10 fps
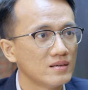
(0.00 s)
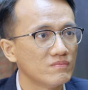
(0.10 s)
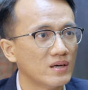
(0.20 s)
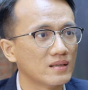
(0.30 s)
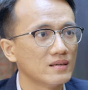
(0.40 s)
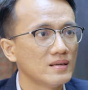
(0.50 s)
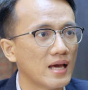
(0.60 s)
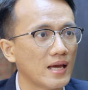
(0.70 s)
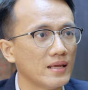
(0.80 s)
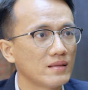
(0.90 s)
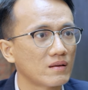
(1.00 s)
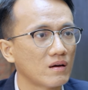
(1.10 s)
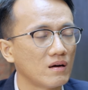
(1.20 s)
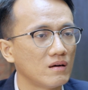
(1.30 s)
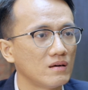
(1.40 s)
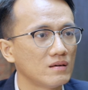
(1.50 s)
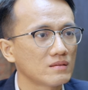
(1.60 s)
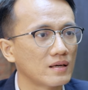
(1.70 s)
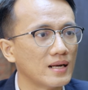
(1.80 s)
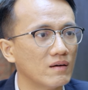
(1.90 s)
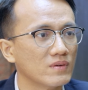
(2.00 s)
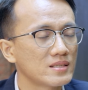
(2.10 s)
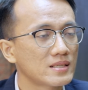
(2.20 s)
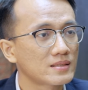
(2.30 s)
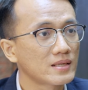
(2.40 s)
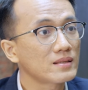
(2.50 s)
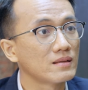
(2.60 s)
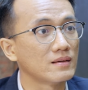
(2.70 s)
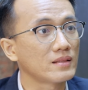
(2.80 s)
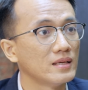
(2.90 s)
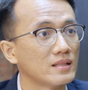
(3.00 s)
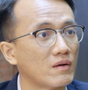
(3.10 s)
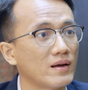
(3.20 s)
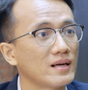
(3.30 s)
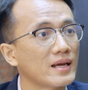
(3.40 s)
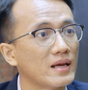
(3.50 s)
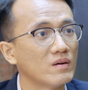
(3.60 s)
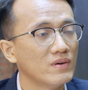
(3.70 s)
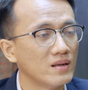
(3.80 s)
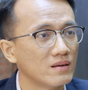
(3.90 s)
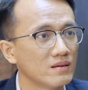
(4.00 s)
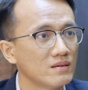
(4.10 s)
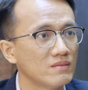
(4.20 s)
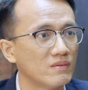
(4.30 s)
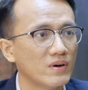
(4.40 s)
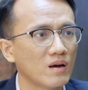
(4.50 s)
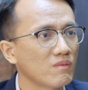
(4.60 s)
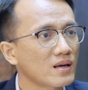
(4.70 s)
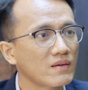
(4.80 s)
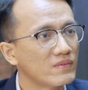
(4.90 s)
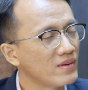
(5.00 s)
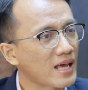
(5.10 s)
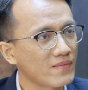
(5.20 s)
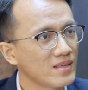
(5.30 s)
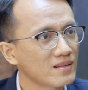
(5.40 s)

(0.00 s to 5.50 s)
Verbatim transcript: mình cứ để cho nó tự động nó chích chích từ cái tiền tài khoản ngân hàng của mình mà mình không cần mình phải làm gì